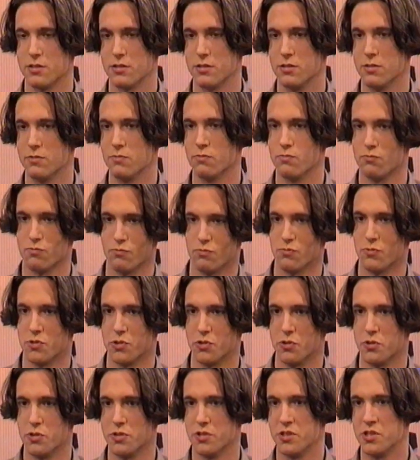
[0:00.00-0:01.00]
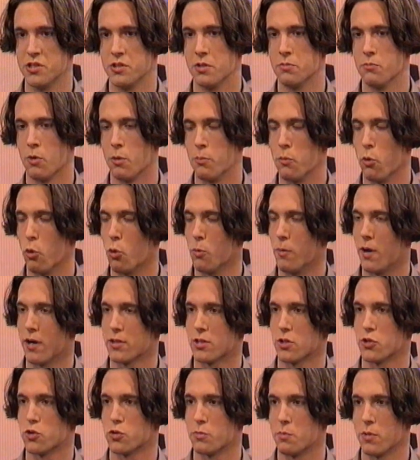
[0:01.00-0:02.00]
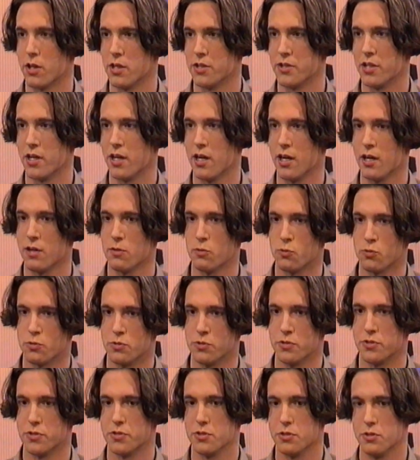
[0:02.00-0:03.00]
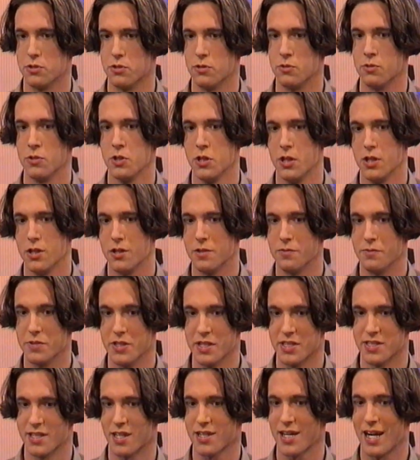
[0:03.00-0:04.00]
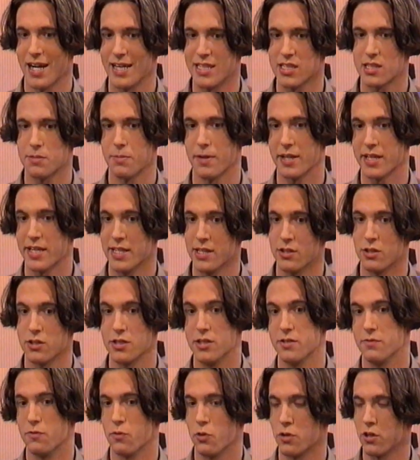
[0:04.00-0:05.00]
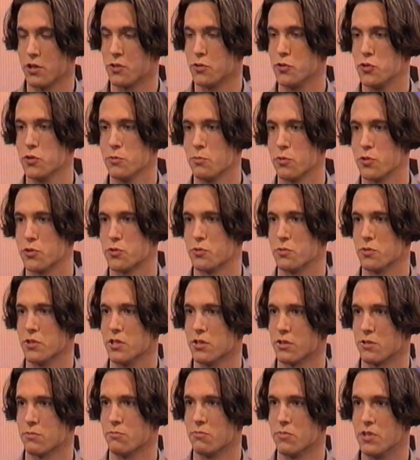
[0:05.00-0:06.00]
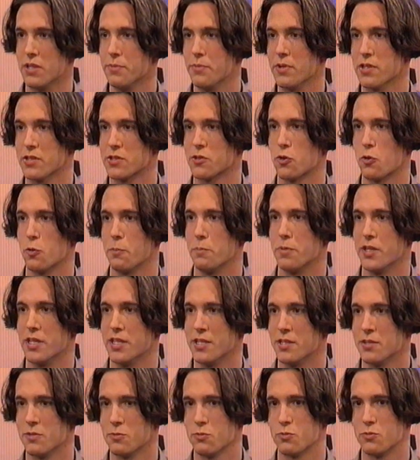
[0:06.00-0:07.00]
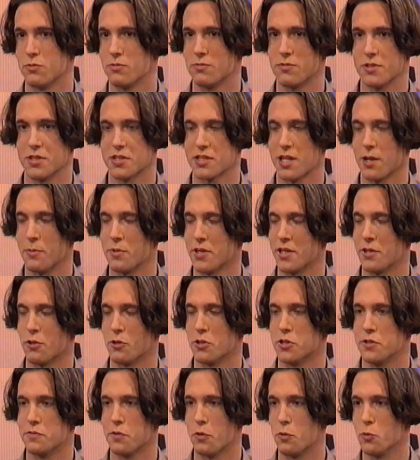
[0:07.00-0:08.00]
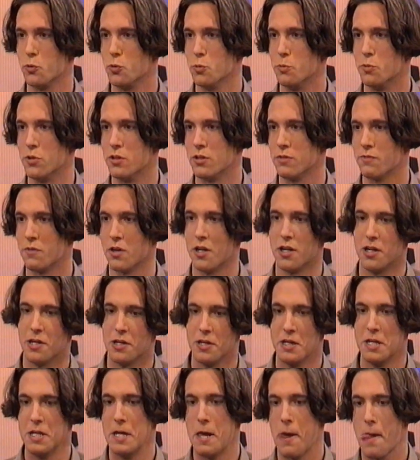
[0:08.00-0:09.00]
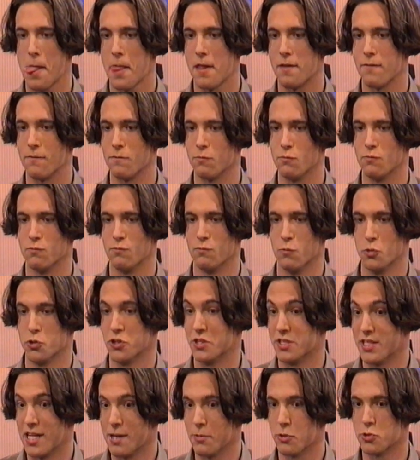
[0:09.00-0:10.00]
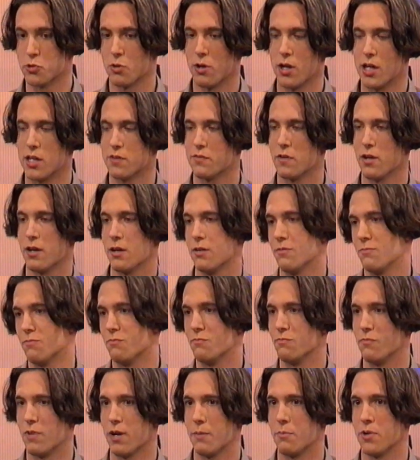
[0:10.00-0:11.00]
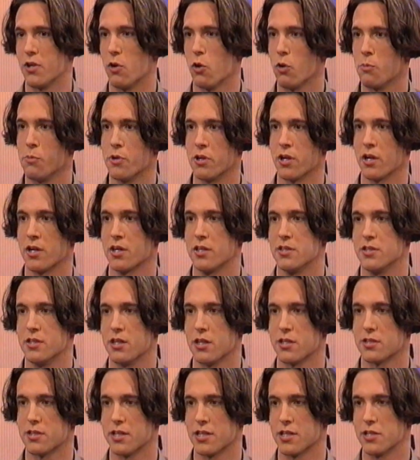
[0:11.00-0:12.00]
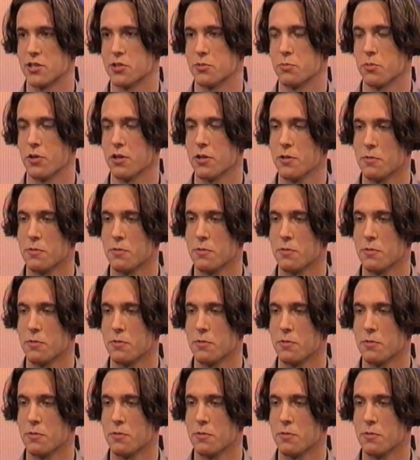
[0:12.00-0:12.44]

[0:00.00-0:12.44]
äh, sind immer Beobachter schon mal da und äh, wie gesagt, ein, zwei Kinder, die wollen natürlich immer zu ihrem Lieblingsclub hin und das kann man denen auch nicht verübeln, weil wo ich selber so alt war, hat man auch immer dran gedacht, denke ich mal.